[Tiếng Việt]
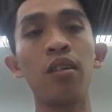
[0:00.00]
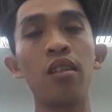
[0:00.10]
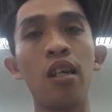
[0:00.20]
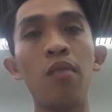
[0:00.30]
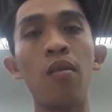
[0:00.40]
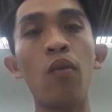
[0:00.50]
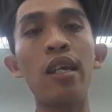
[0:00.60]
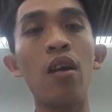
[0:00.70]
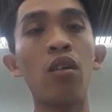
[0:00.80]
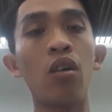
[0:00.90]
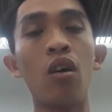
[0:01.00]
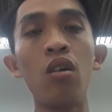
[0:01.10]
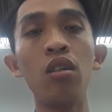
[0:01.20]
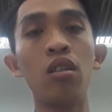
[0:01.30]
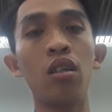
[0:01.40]
những mà video nào đó
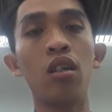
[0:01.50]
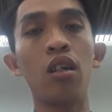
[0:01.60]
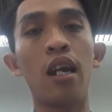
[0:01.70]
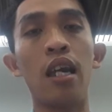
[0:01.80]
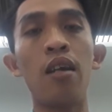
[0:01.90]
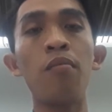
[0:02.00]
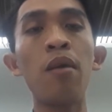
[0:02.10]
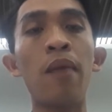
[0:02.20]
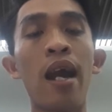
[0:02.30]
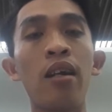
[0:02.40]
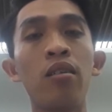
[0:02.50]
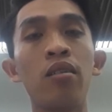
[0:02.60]
thì đó, mấy bạn